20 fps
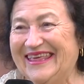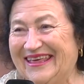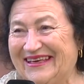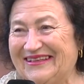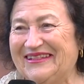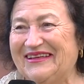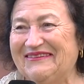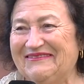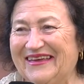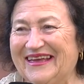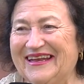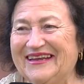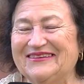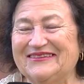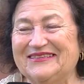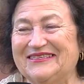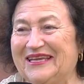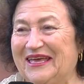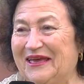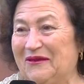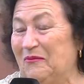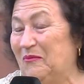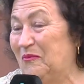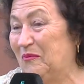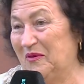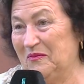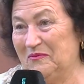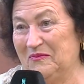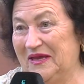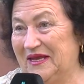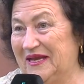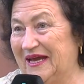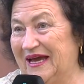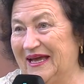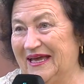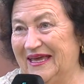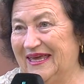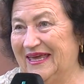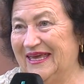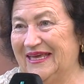Yo también lo sé. Pues
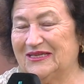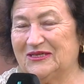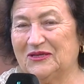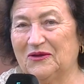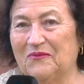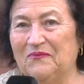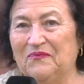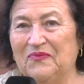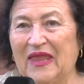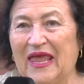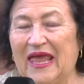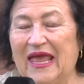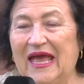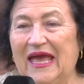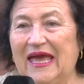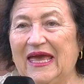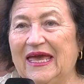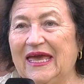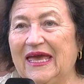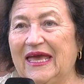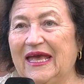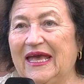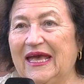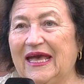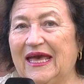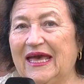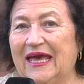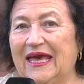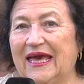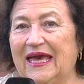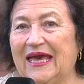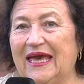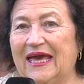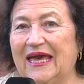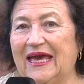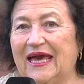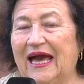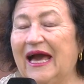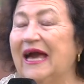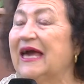mira, eso.
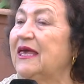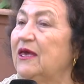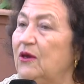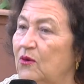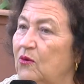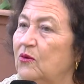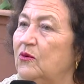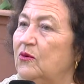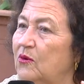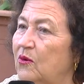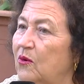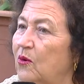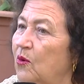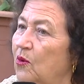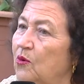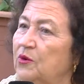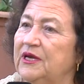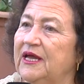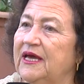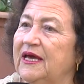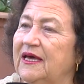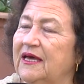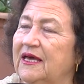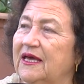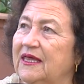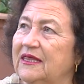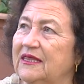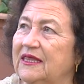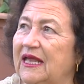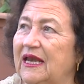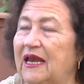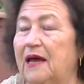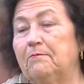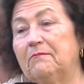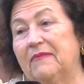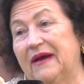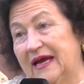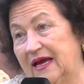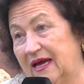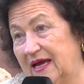Eh, hay una de las
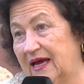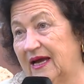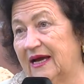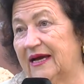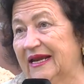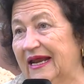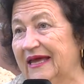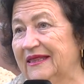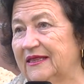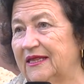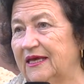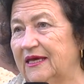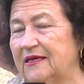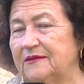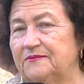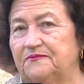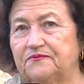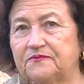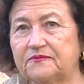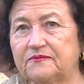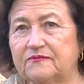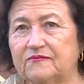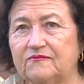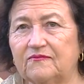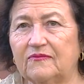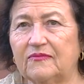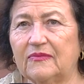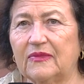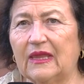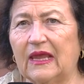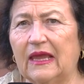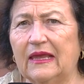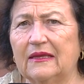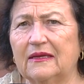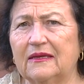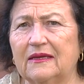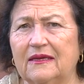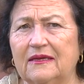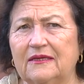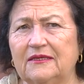más grandes
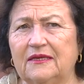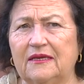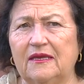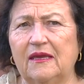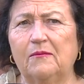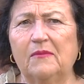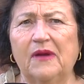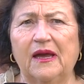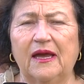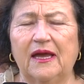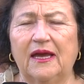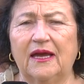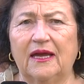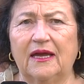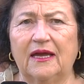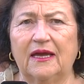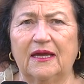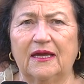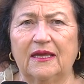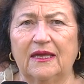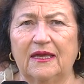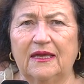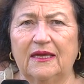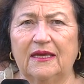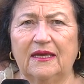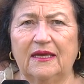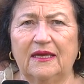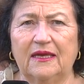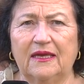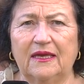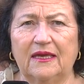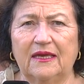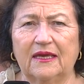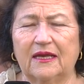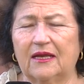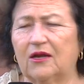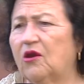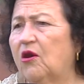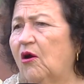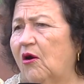que se llama
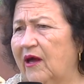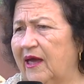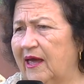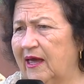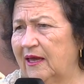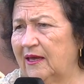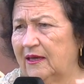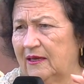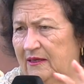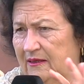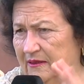eh, Chloe,